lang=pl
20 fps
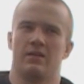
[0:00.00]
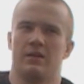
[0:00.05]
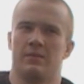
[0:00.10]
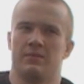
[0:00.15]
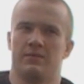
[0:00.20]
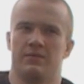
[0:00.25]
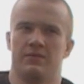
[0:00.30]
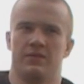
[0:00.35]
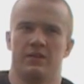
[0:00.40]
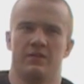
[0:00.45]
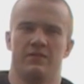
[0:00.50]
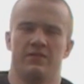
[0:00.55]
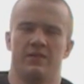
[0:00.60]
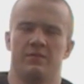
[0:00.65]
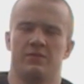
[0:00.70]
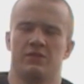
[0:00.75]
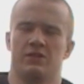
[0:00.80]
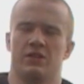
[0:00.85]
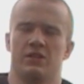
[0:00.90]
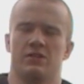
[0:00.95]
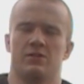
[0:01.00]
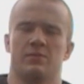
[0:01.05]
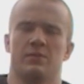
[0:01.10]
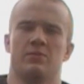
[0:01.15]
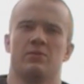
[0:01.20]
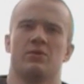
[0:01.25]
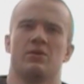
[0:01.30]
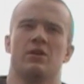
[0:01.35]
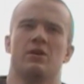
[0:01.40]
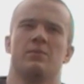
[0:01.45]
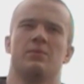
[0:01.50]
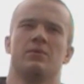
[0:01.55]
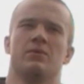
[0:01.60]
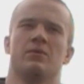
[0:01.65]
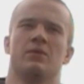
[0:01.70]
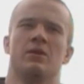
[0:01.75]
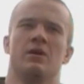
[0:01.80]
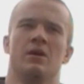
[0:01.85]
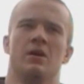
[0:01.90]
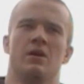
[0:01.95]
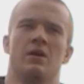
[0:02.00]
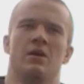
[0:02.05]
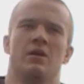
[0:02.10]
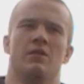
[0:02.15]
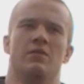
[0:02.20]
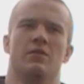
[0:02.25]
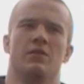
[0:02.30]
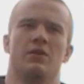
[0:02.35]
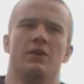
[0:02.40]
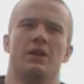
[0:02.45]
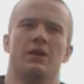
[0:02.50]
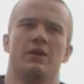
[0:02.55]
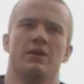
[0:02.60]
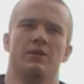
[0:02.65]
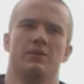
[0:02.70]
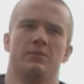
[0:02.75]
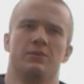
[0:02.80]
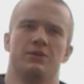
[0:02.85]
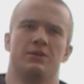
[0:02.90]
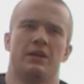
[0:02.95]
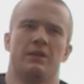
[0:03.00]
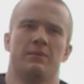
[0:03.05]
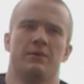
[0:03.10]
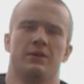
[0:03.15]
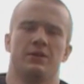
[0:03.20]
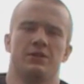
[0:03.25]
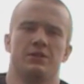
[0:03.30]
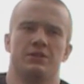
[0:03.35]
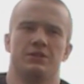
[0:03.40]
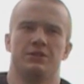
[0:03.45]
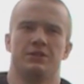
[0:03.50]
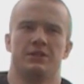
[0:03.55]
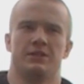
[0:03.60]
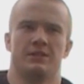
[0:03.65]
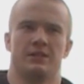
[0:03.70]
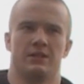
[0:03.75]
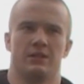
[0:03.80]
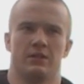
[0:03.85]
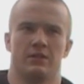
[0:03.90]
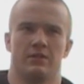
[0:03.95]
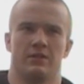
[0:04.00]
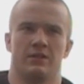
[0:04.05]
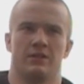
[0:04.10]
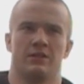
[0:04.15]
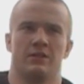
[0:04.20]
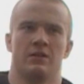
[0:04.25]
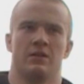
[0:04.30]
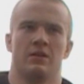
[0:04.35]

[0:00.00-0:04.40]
No, wtedy wiem, że nie dostałem urlopu wolnego i musiałem koniecznie dzisiaj startować.